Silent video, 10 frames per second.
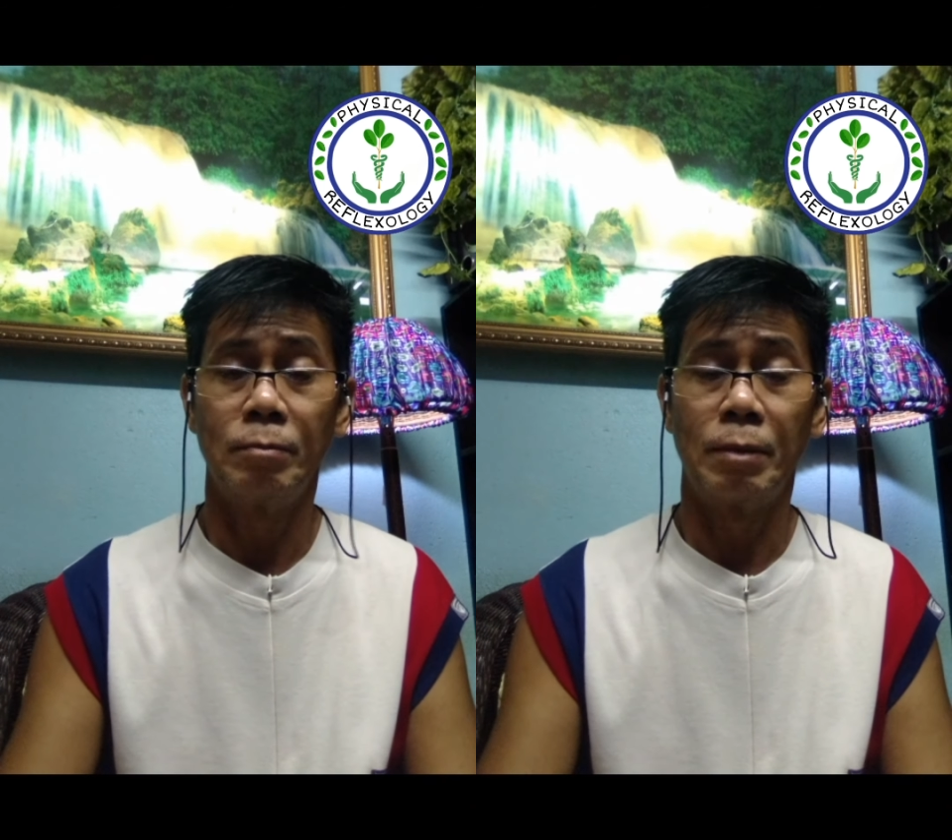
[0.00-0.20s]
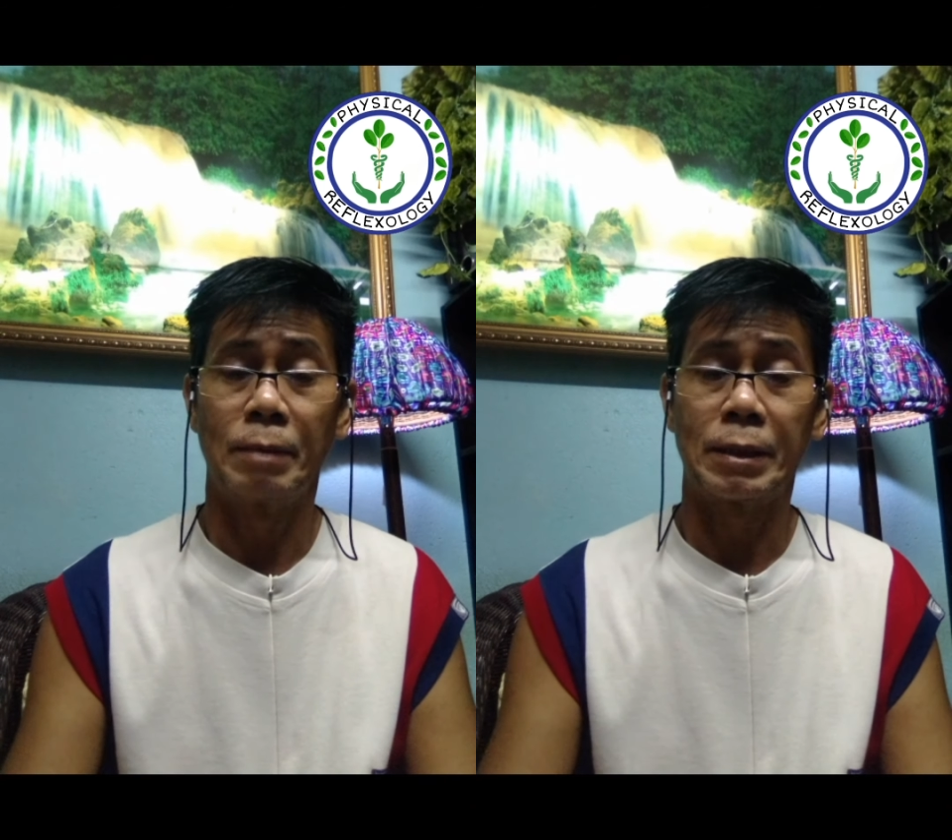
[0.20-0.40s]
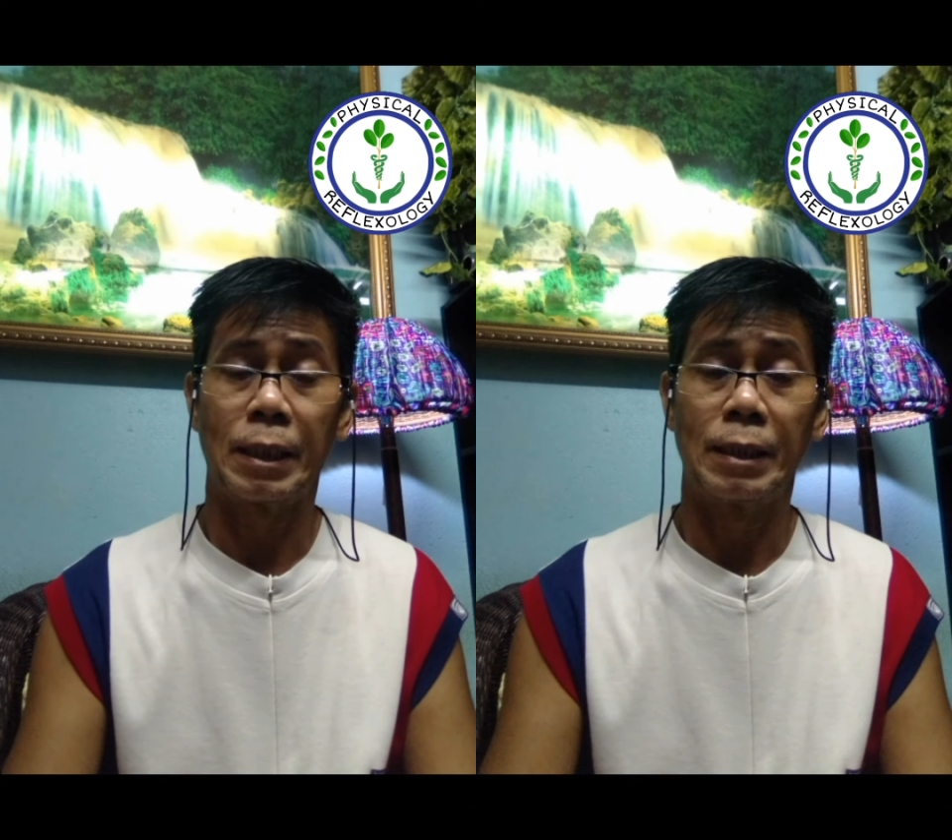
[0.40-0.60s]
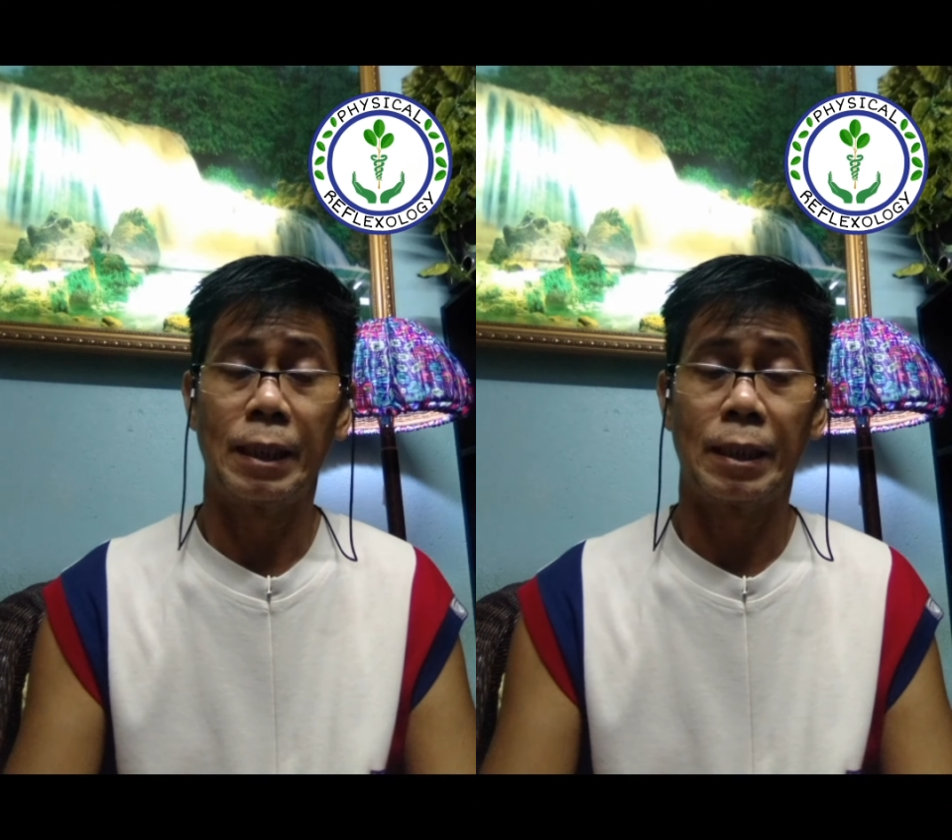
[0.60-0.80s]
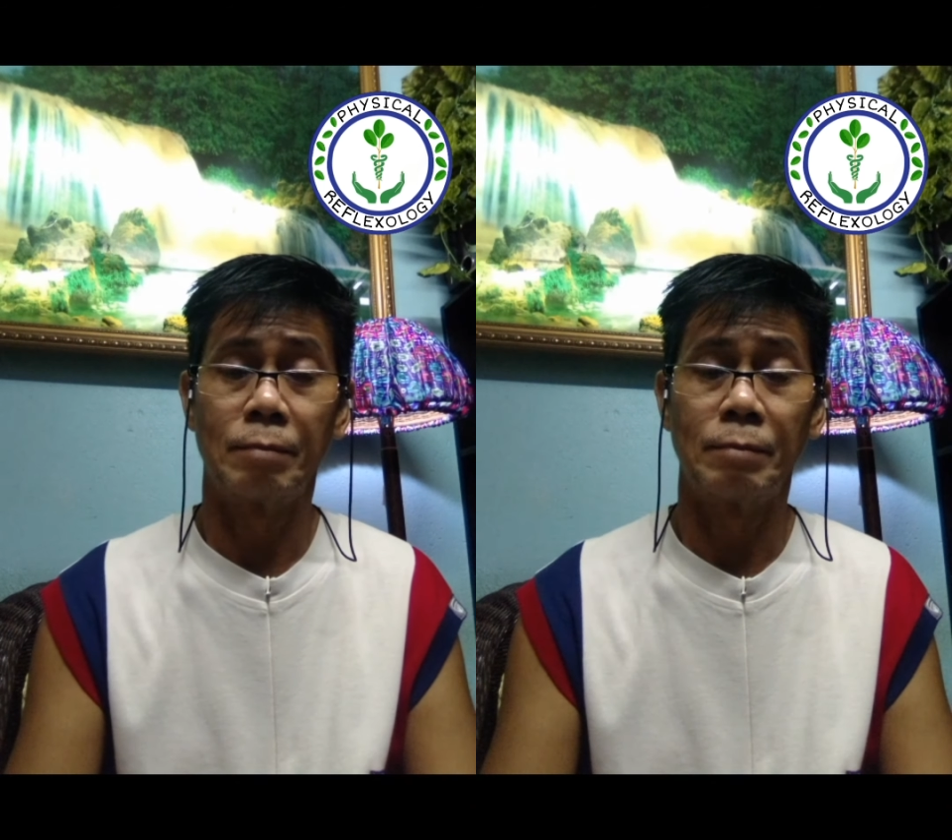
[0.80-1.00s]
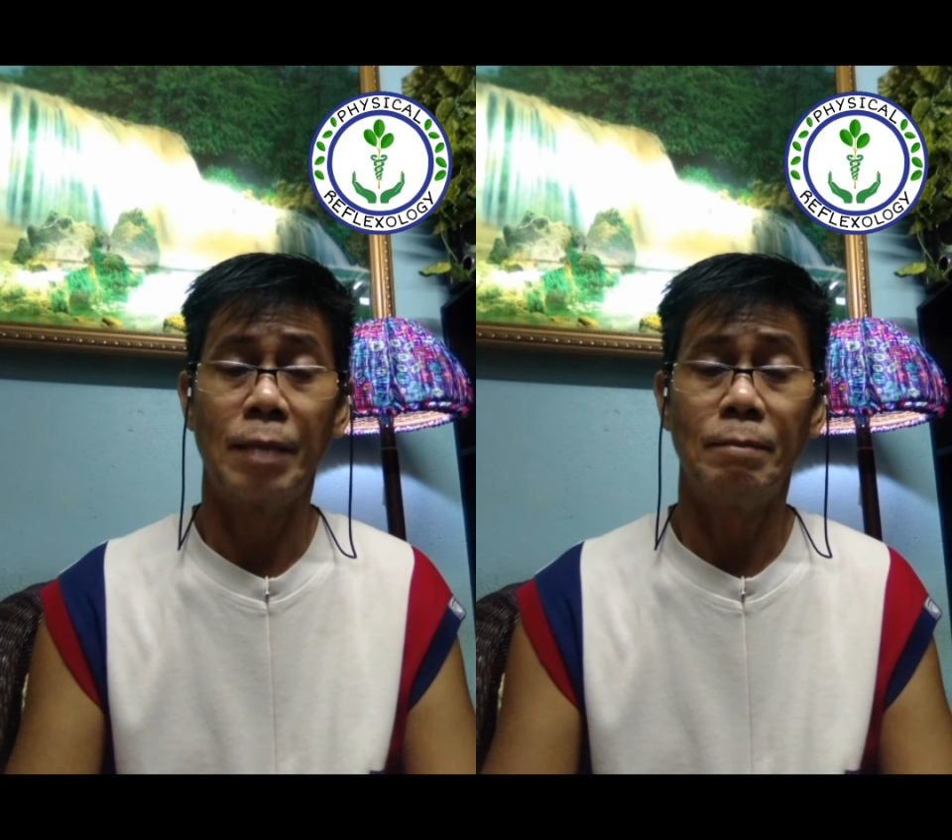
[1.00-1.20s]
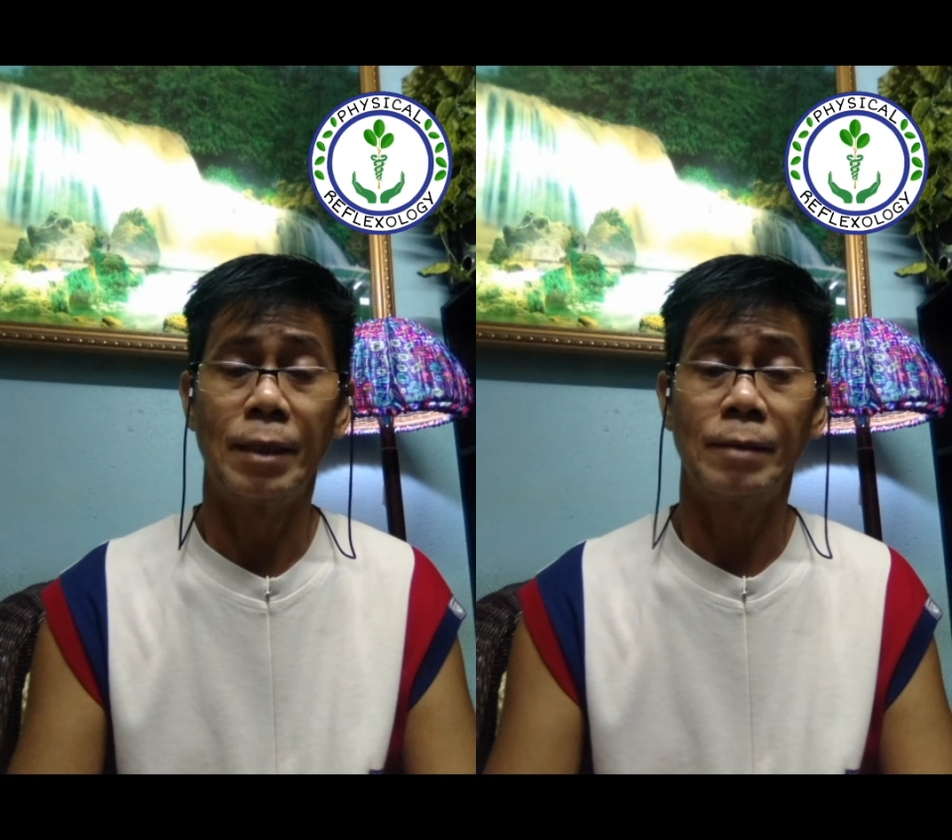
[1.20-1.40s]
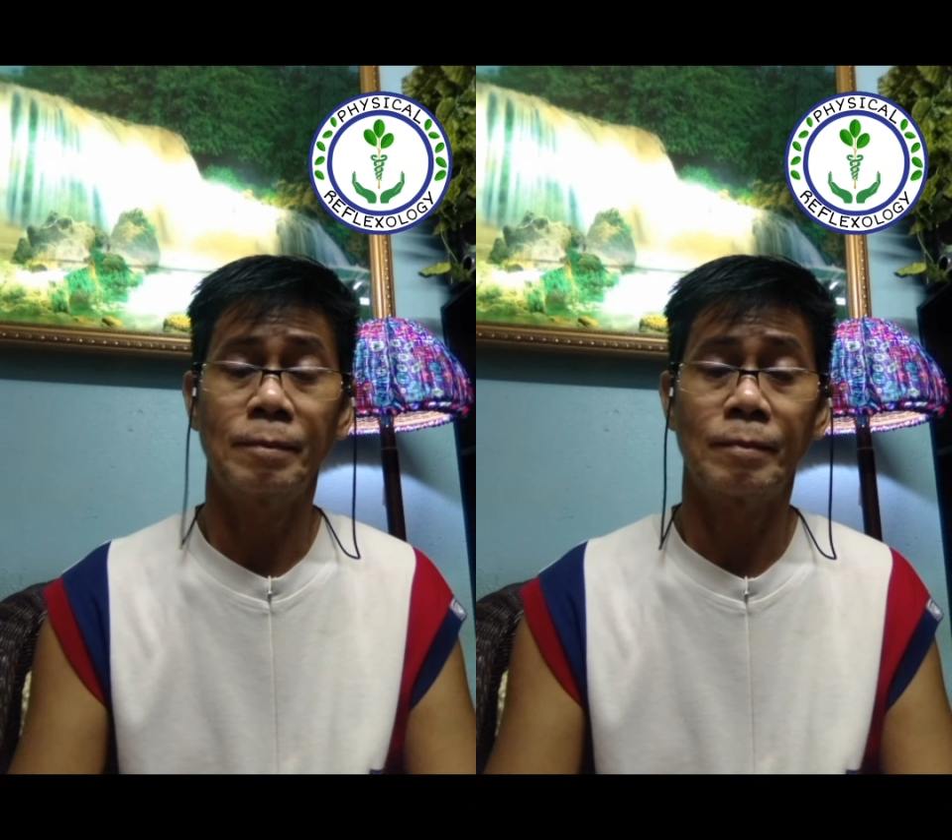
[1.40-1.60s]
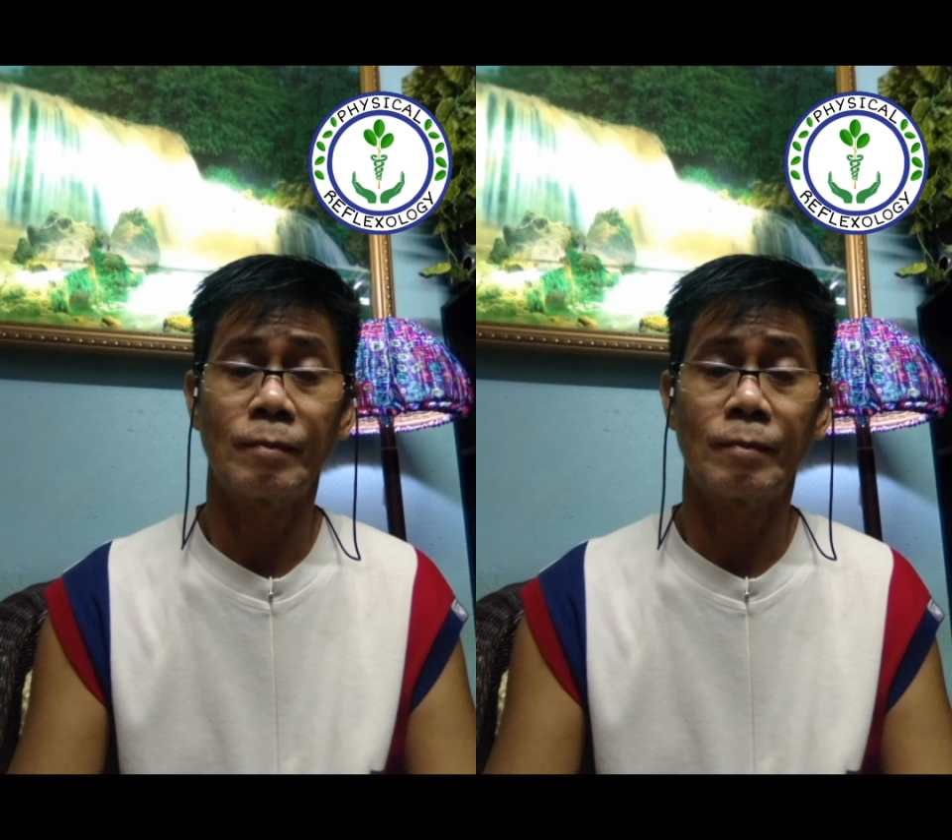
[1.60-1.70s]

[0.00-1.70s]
yung may matagal na karamdaman,